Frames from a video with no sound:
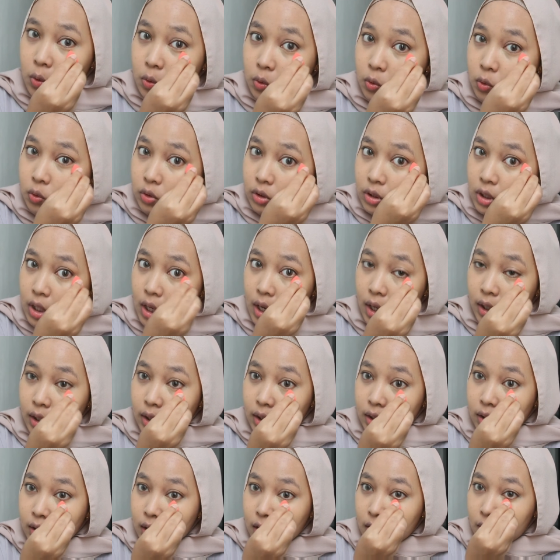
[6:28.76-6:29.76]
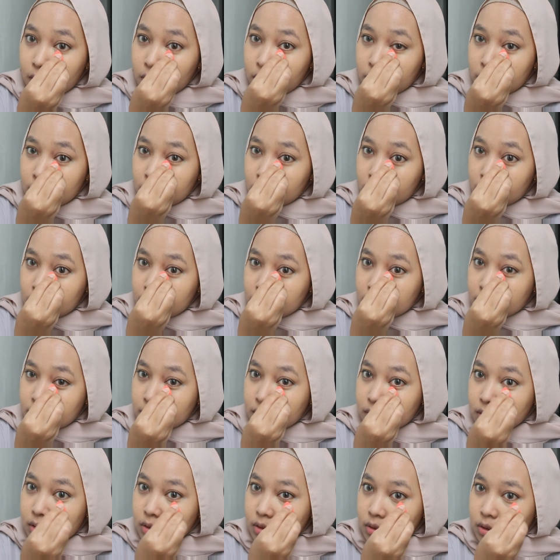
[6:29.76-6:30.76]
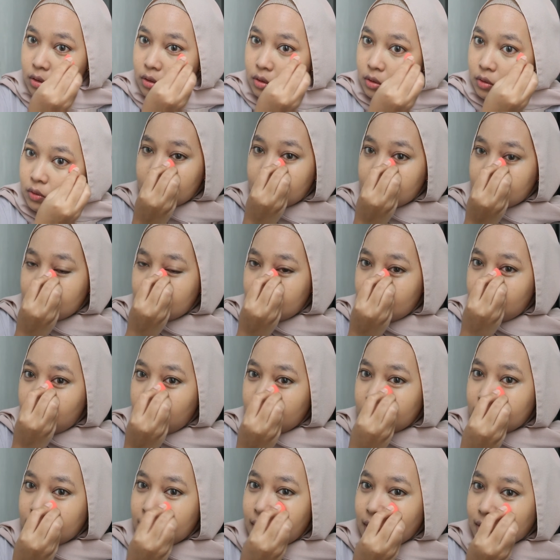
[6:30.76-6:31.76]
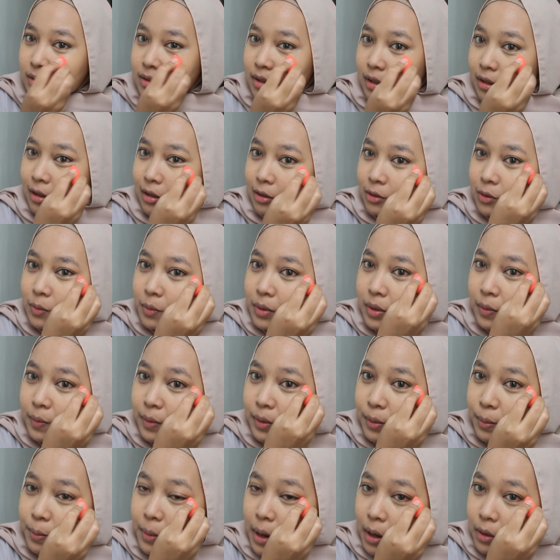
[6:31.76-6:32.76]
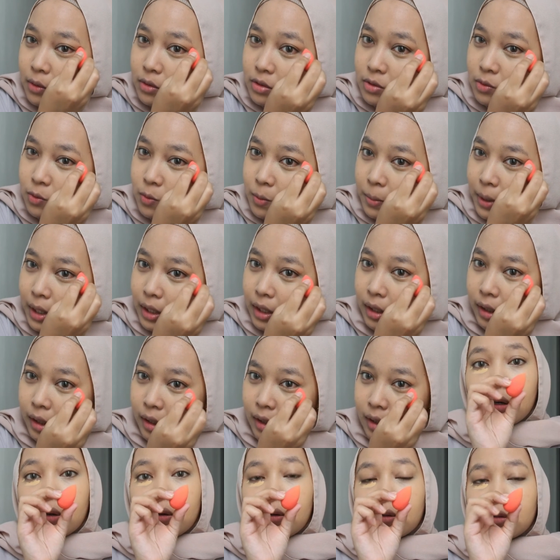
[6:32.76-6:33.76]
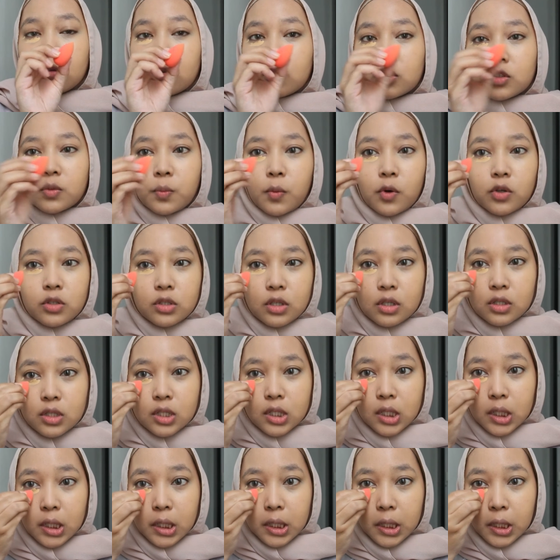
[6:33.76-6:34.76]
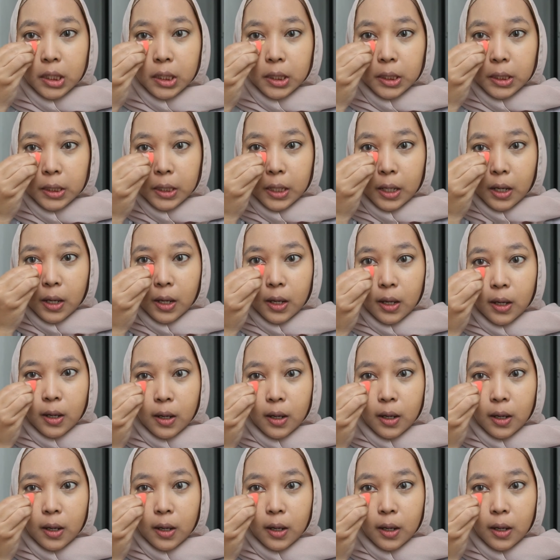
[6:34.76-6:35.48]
untung dia ini yellownya tuh kenceng kenceng gitu loh jadi buat di dark circle tuh bener-bener bagus sumpah deh untuk sponge sendiri ya